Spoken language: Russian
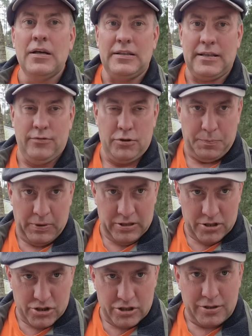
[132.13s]
Так вот,
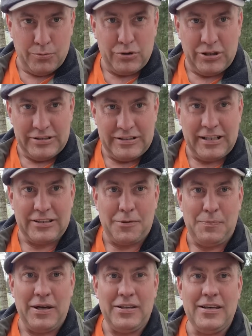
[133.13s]
принадлежит ему кинотеатр
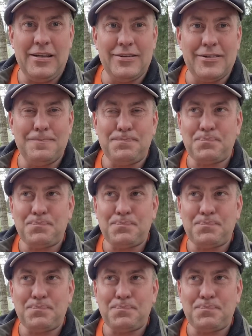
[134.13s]
«Пионерис»,